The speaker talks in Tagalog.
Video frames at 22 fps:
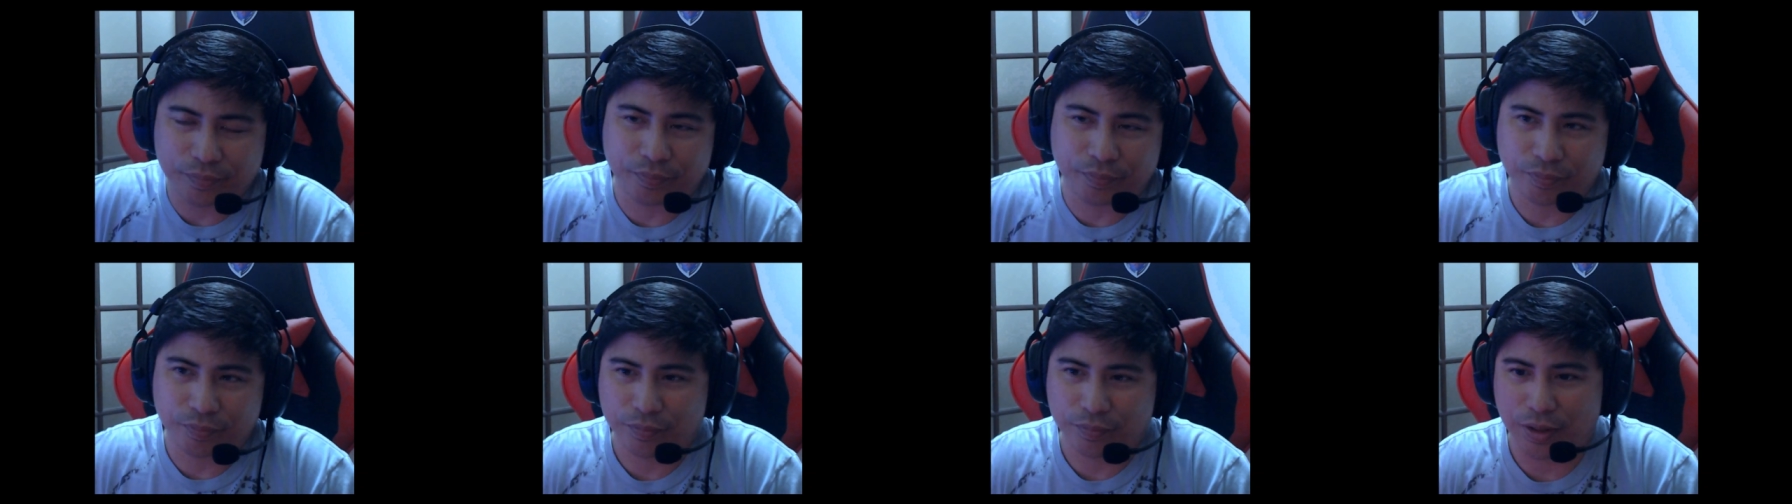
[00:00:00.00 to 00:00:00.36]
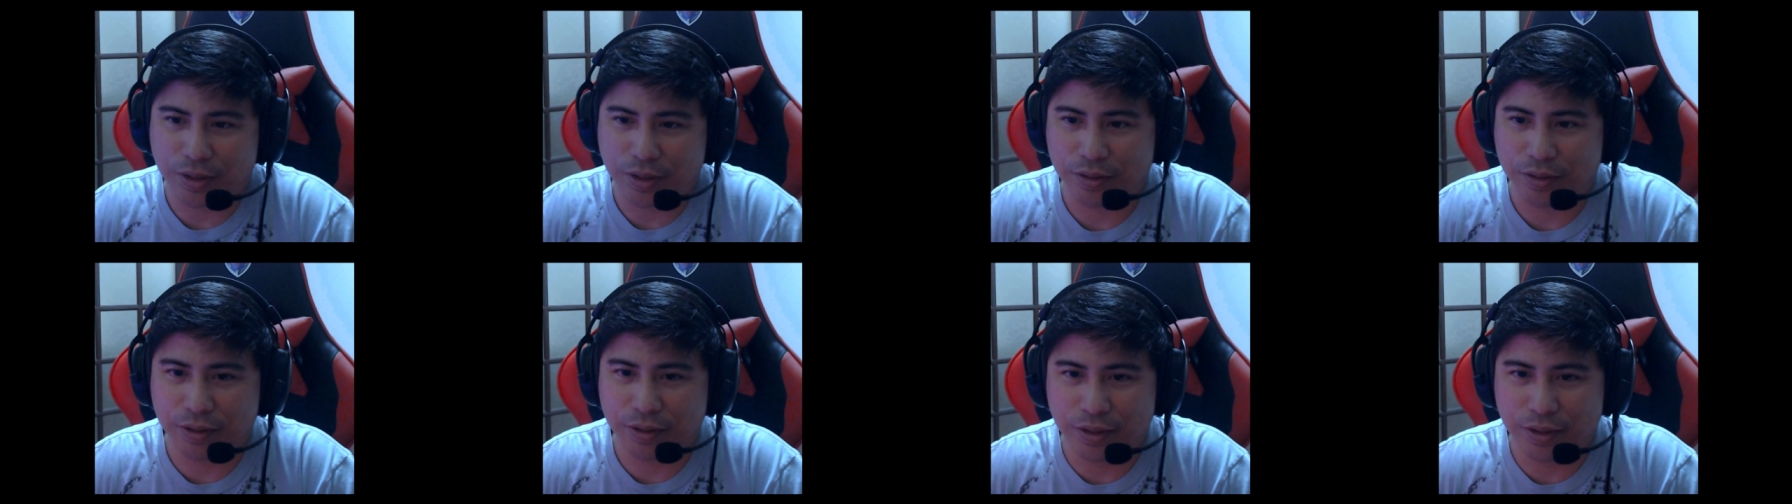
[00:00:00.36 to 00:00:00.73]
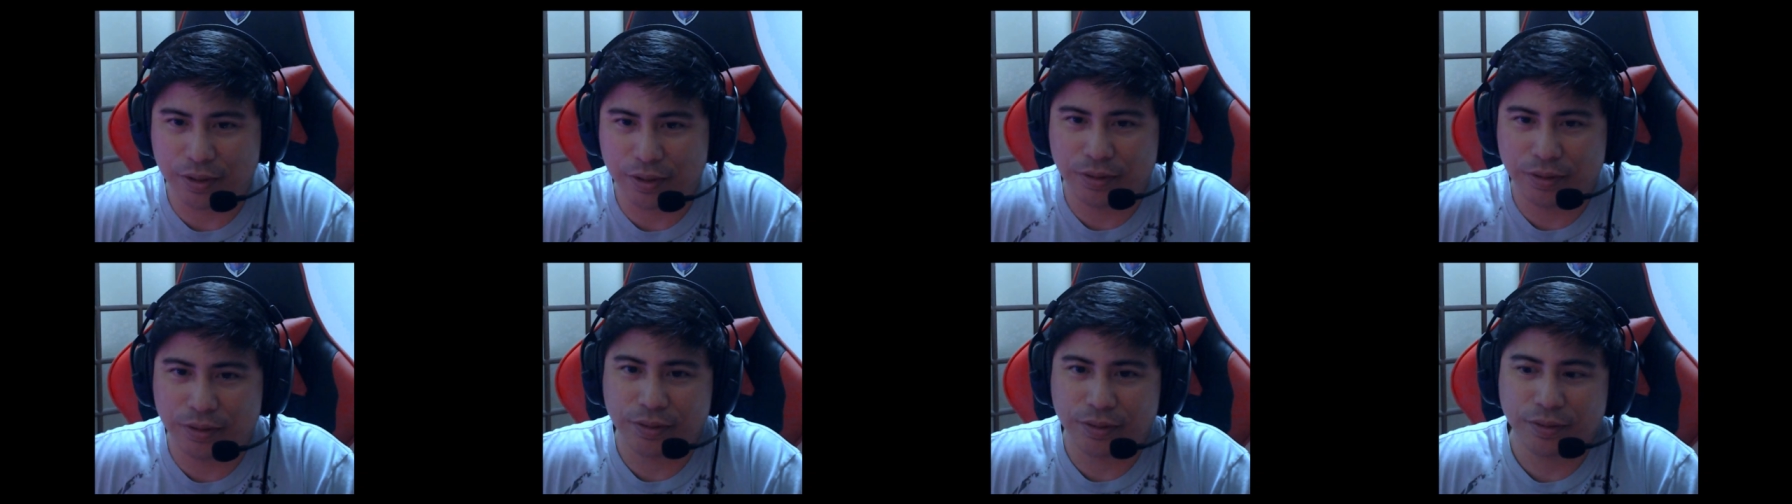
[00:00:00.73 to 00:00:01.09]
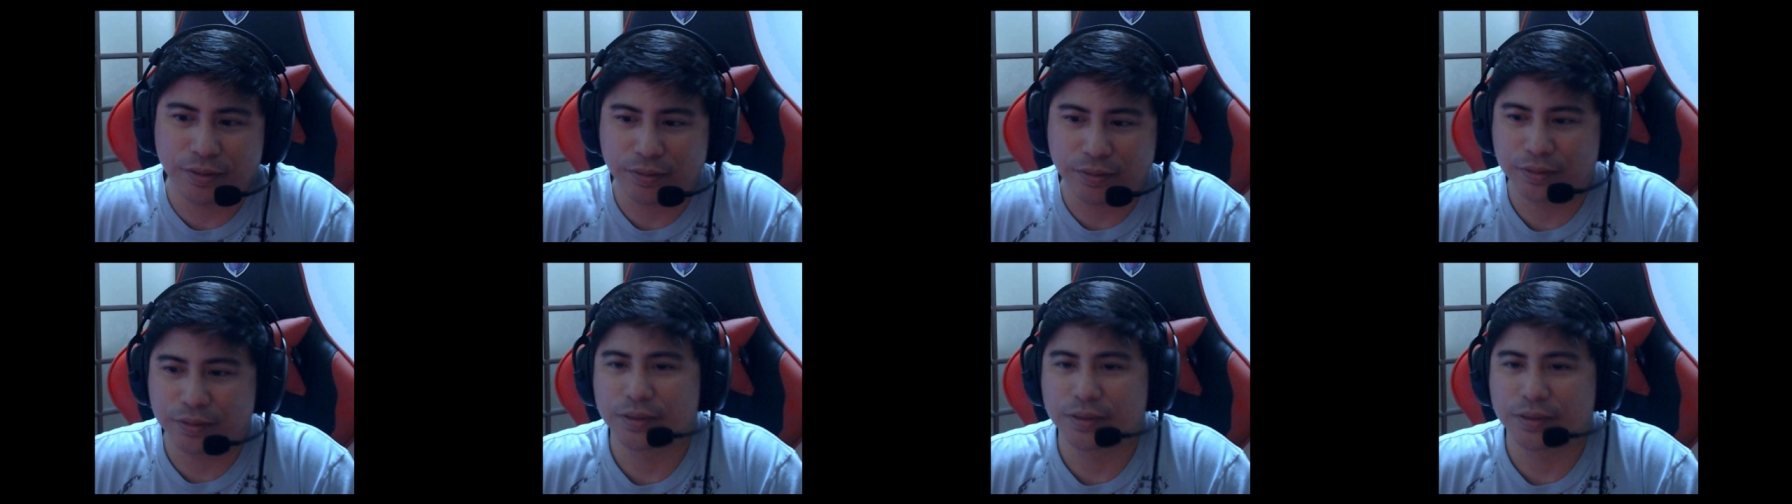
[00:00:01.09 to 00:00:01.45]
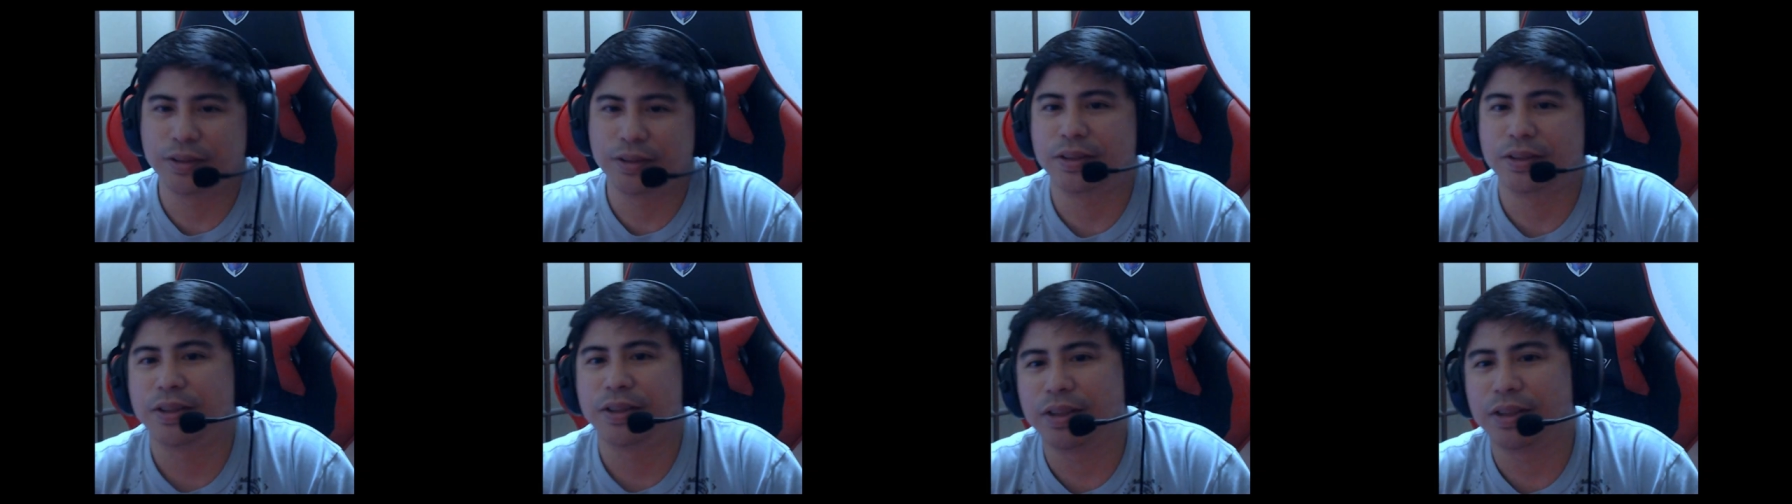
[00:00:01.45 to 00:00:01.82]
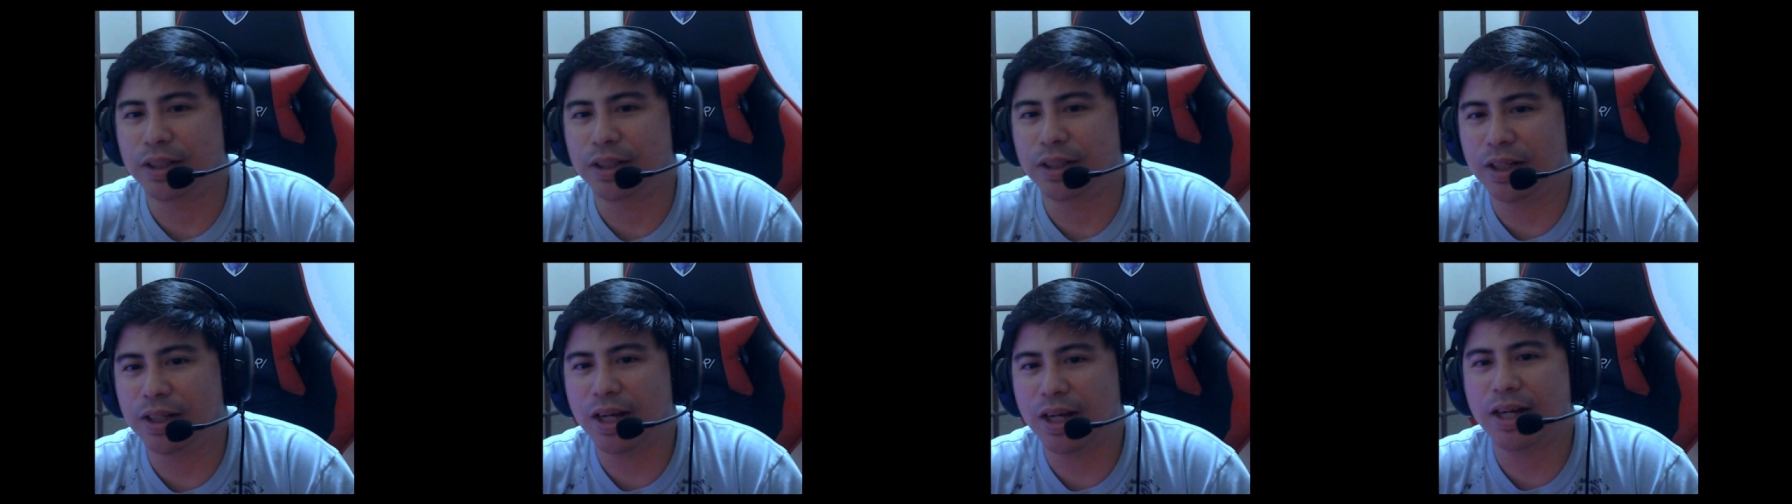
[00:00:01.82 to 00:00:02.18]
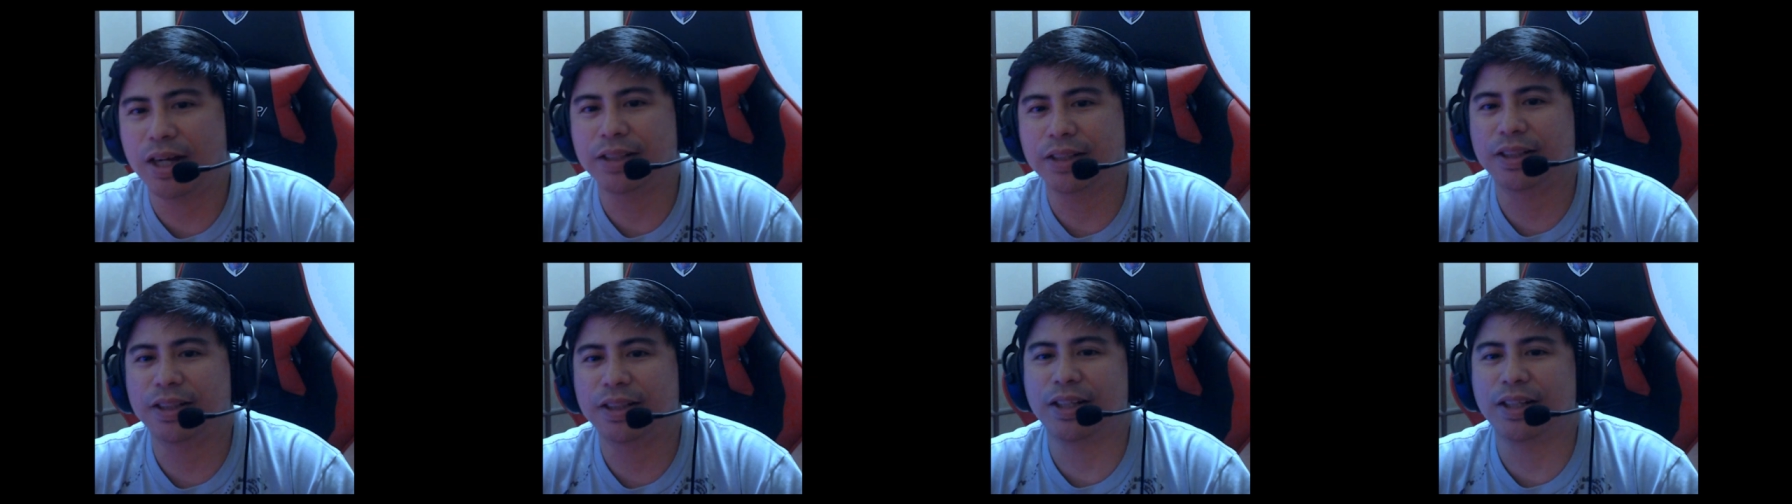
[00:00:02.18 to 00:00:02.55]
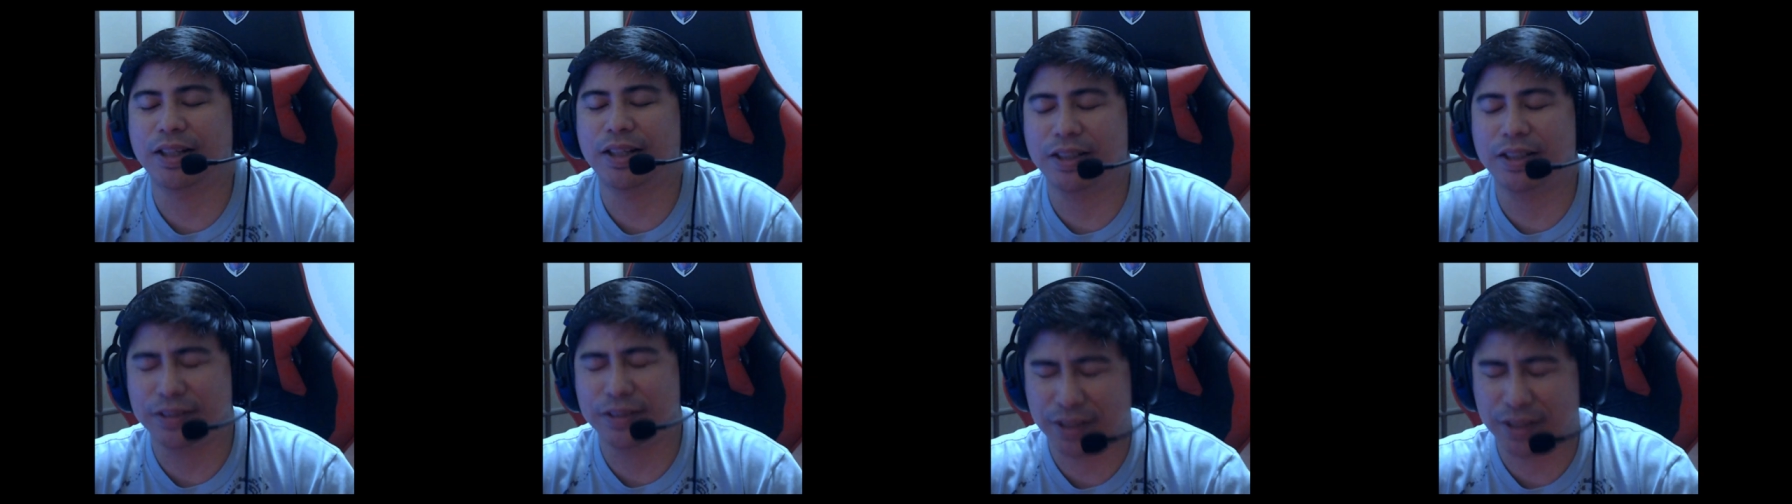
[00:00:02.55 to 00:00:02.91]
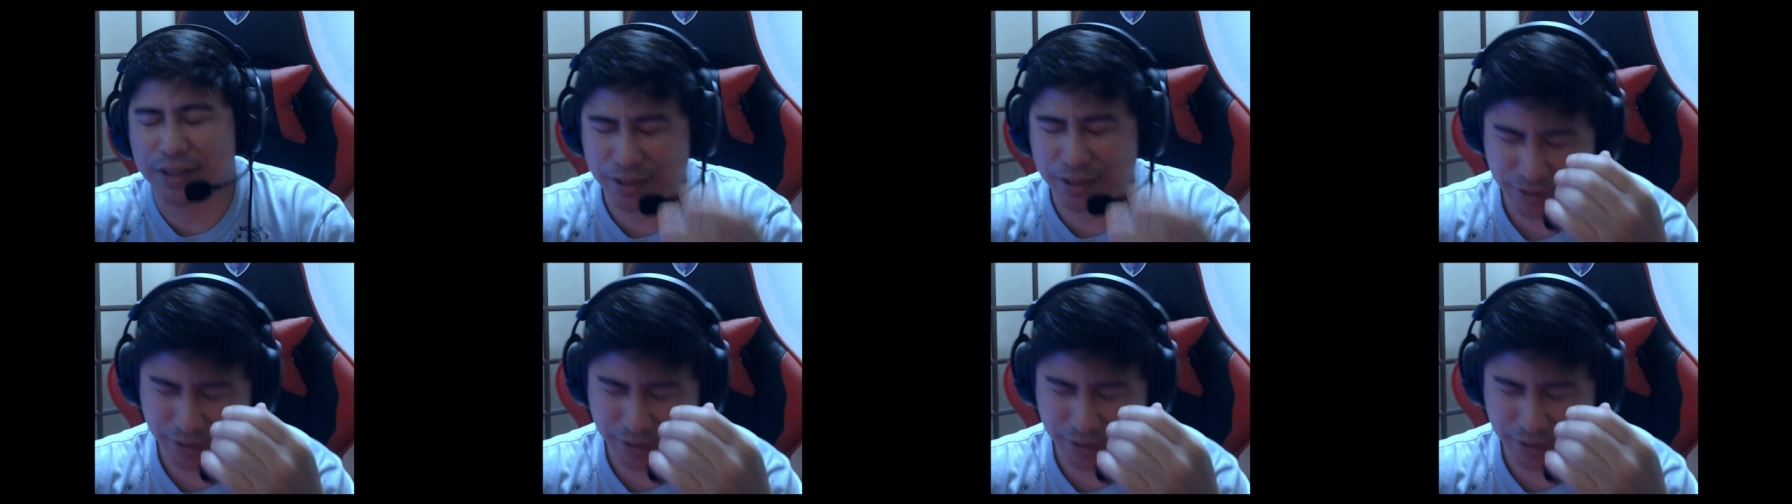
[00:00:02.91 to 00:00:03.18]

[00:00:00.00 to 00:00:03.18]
tag dito, nagahang talaga siya.